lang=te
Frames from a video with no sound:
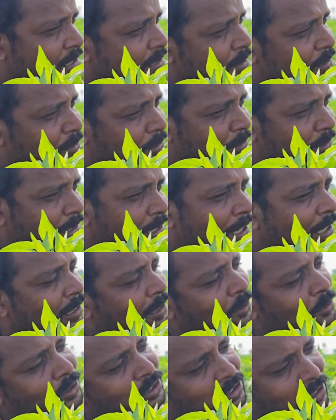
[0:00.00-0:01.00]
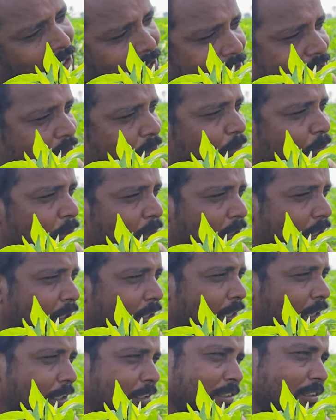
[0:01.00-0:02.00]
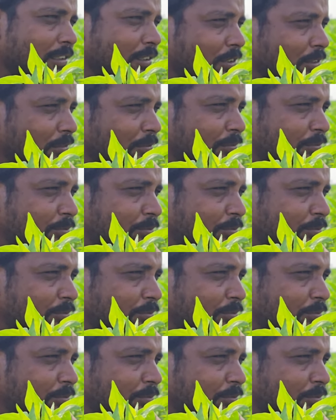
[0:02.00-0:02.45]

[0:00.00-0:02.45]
అసలు ఏరటం కూడా చాలా సింపుల్గా అయింది